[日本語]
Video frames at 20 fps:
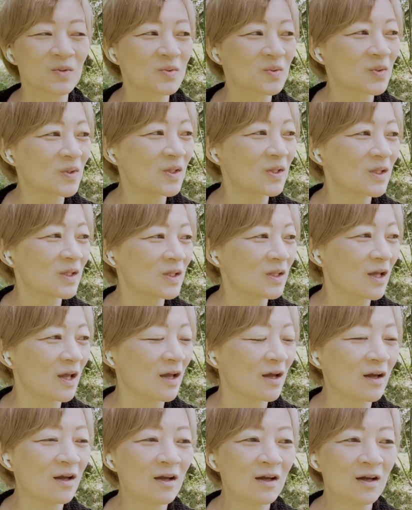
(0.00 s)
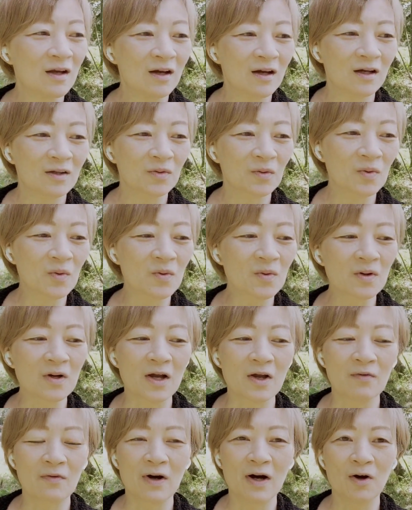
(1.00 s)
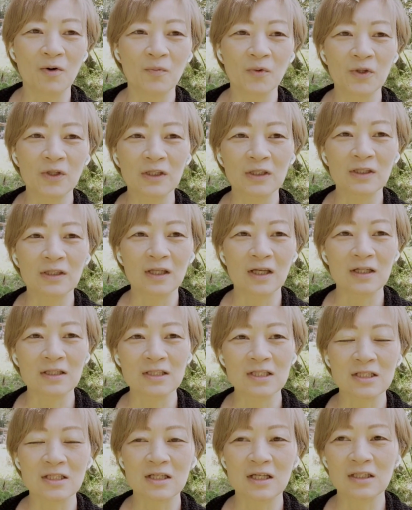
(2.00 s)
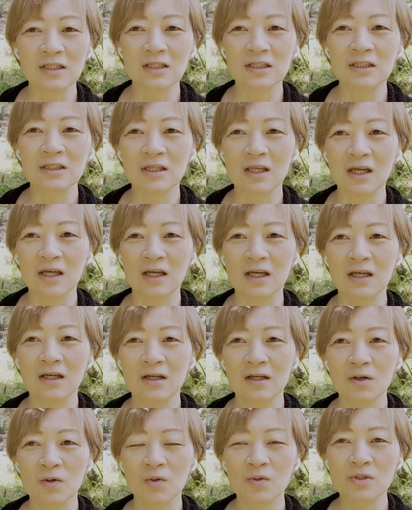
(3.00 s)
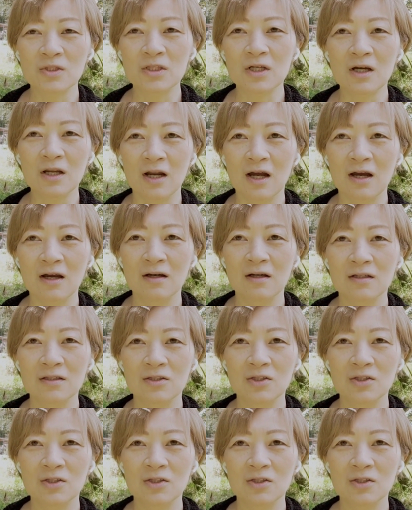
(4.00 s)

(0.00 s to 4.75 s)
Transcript: それでね今回は思い切って実家に来てこっちから